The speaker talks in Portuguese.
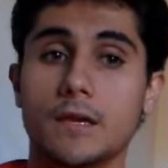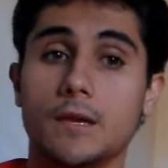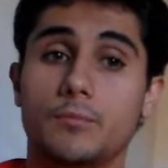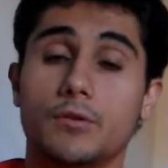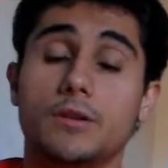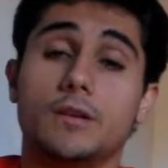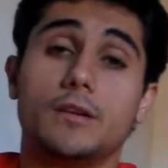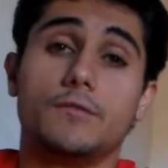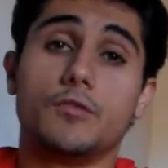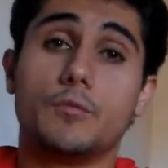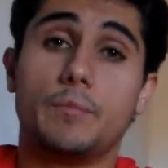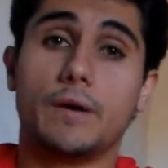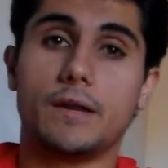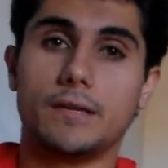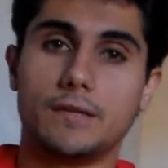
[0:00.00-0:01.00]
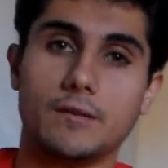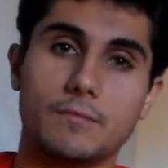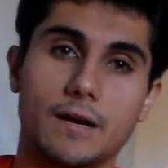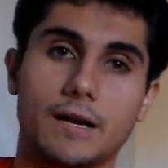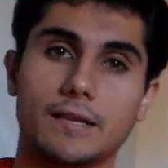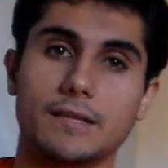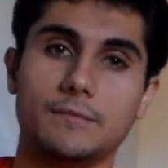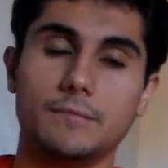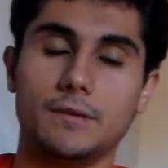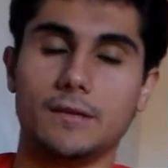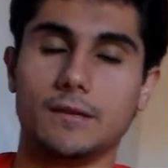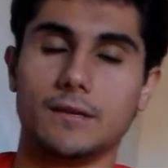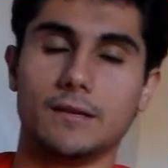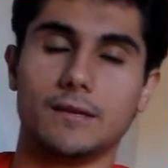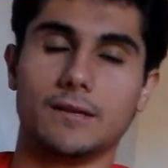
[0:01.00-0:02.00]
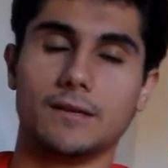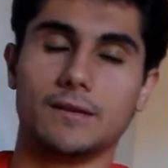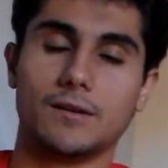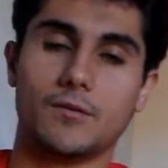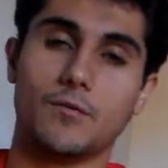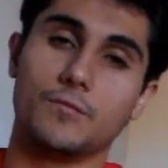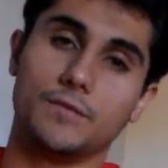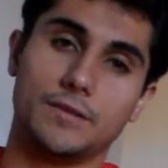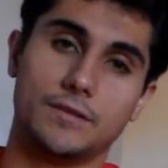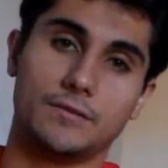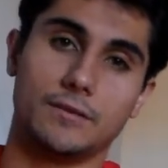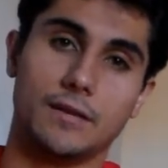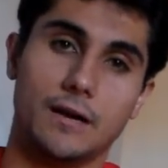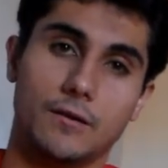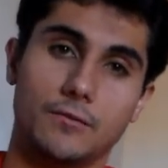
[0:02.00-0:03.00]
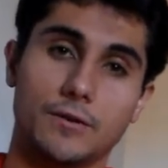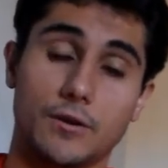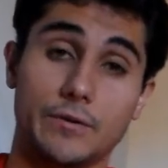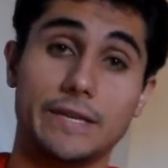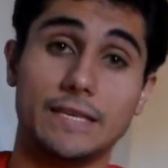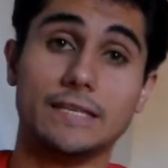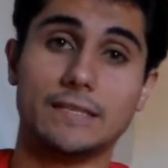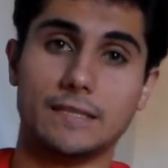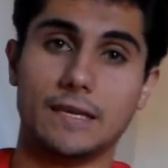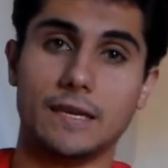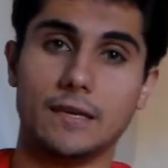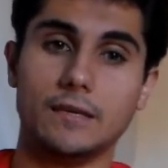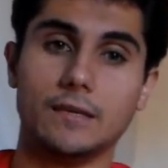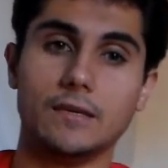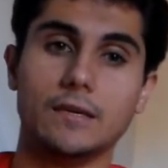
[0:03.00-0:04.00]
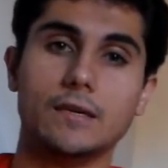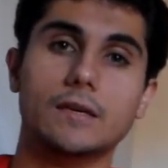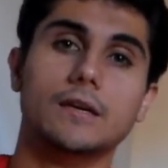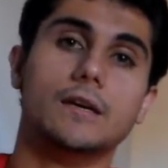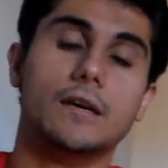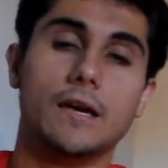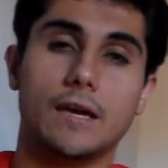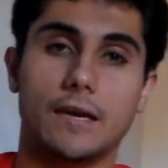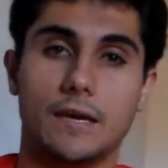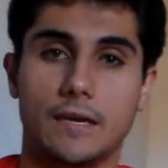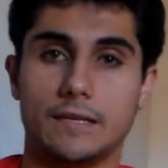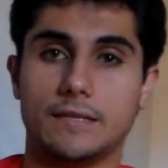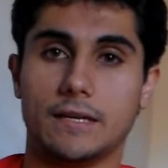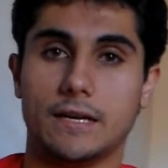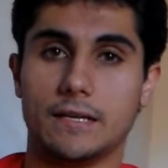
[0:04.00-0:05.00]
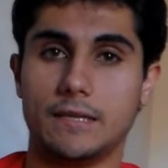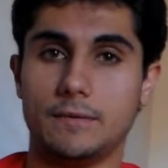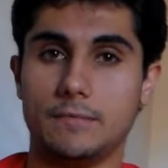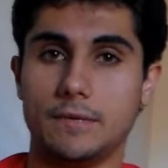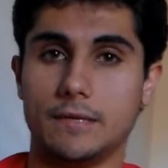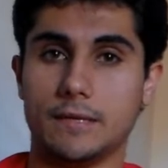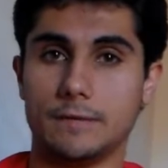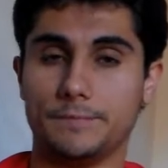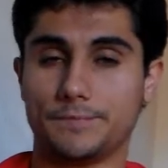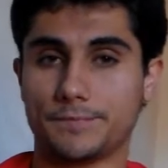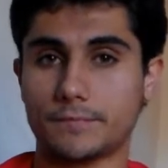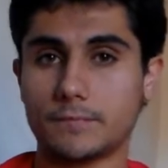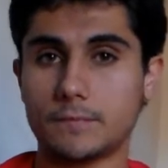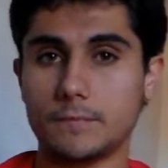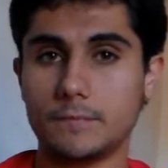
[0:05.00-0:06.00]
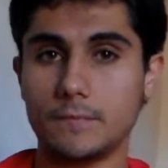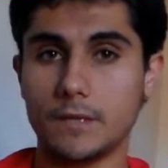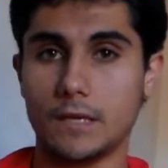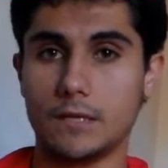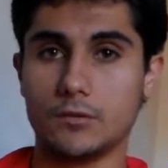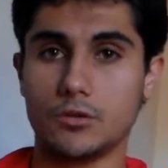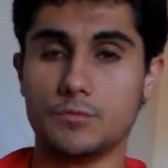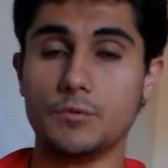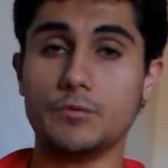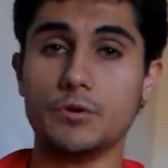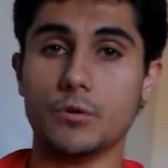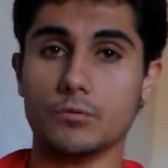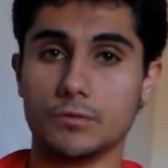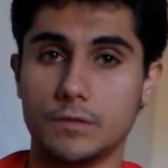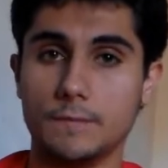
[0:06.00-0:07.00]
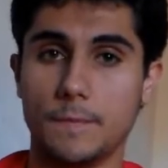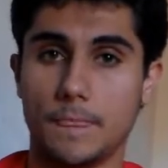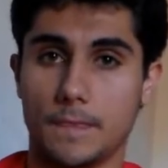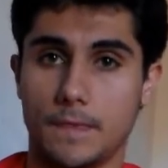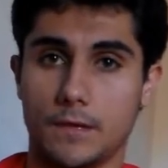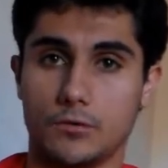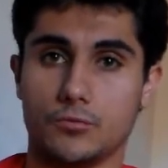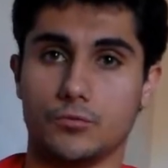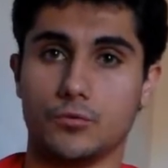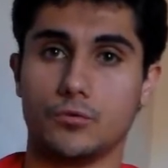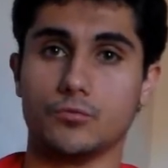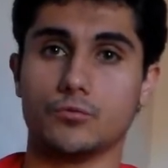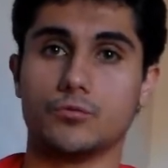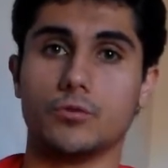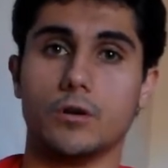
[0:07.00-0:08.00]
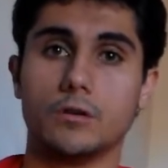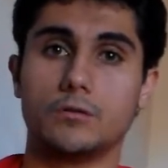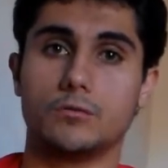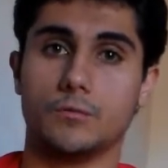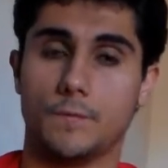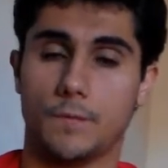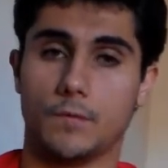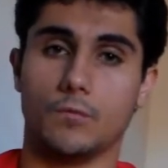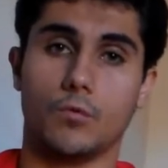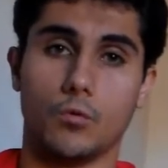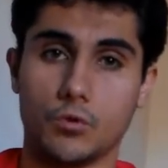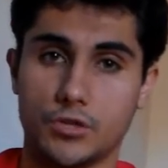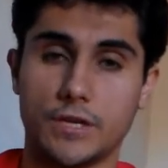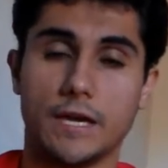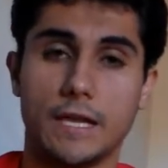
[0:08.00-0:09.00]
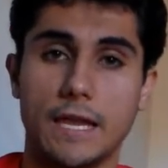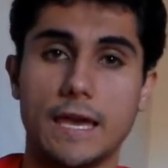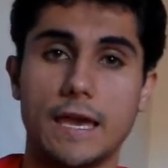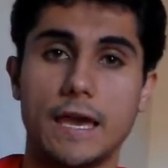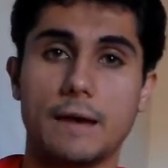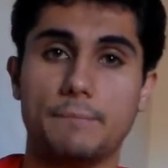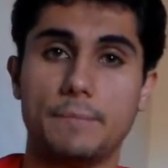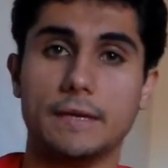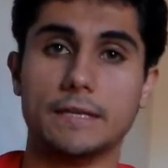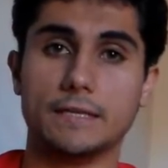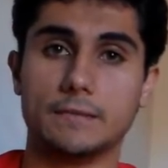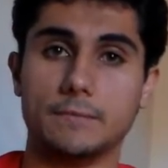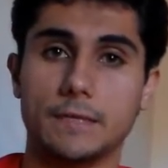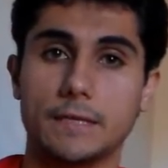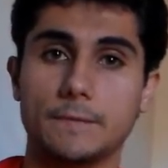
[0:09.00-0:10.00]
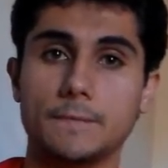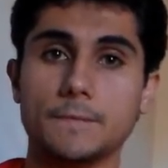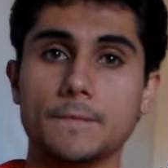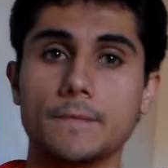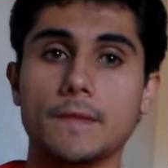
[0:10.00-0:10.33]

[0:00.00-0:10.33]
E por incrível que pareça, é uma academia convencional. Eu iniciei é, essa academia em 2011, né, junto com um sócio. Hoje ela é apenas minha.